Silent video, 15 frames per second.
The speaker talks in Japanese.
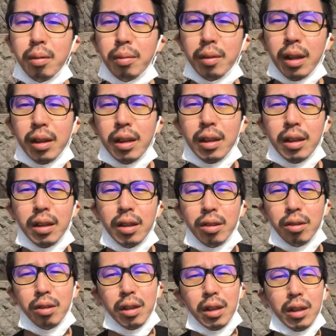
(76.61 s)
なんで失
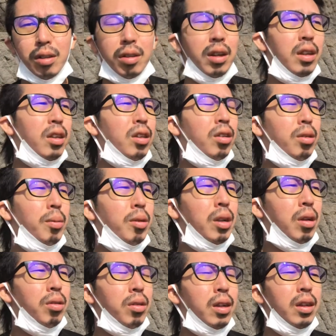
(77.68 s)
踪したんですかっていうのも受
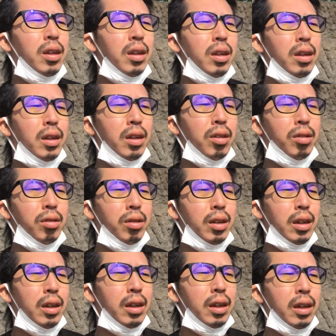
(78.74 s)
け答えできない状
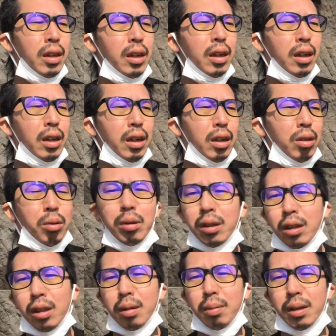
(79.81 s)
態で、えっと、お医者
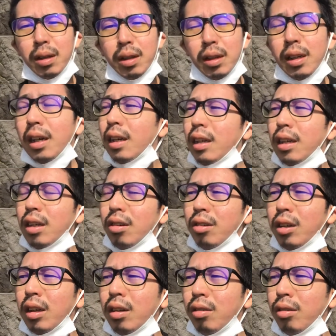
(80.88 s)
様に話をし
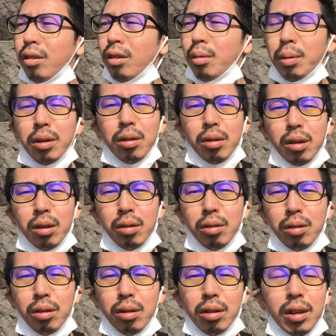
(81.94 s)
てうつ病と
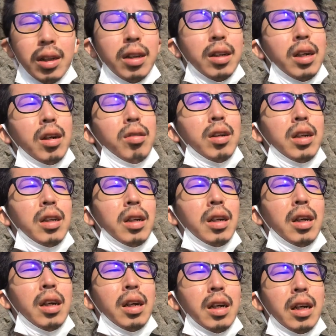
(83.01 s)
いう診断を受けて、
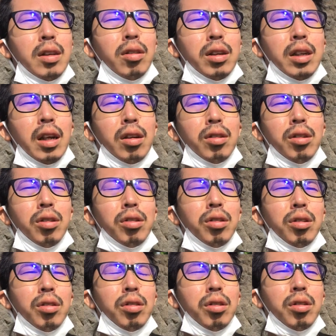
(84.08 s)
えっと、自宅療
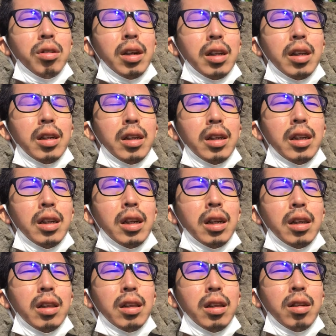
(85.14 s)
養という形になっ
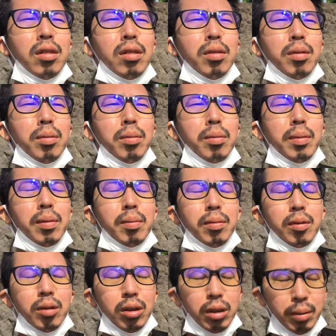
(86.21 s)
てる
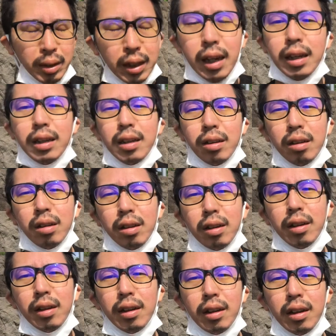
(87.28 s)
みたいです、
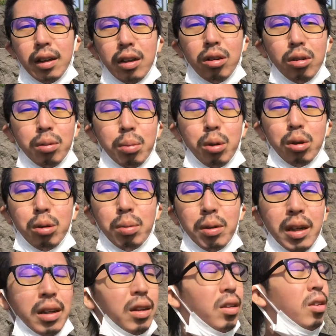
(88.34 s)
えっと、僕も
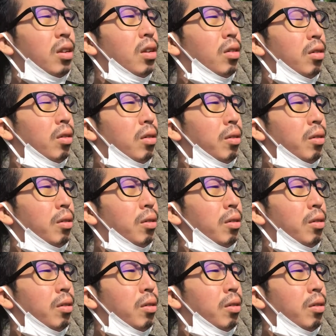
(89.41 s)
なんですけど